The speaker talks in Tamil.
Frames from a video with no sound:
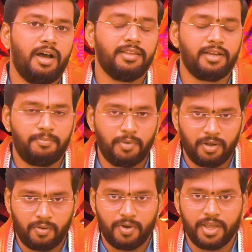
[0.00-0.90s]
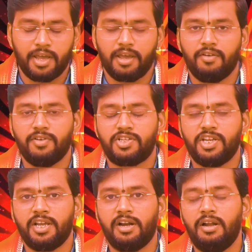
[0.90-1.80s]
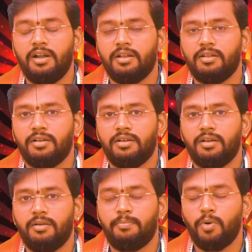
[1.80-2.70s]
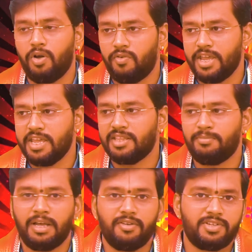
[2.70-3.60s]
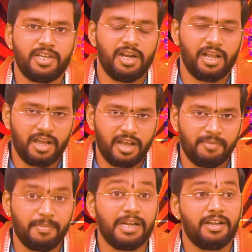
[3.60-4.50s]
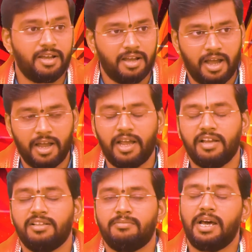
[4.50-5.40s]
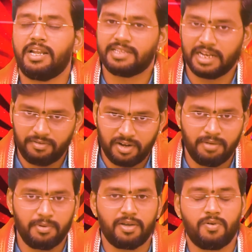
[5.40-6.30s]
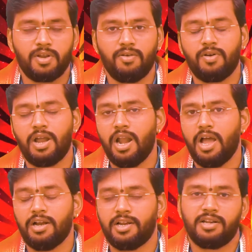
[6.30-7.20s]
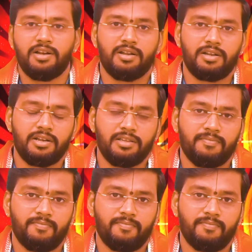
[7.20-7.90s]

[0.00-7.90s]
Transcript: அதுக்கு போடக்கூடிய விஷயங்கள் போர்வை இந்த மாதிரி விஷயங்களுக்காக பெட்டுக்காக இந்த மாதிரி செலவுகள் பண்ணக்கூடிய ஒரு நாளாக நாள் இருக்கிறது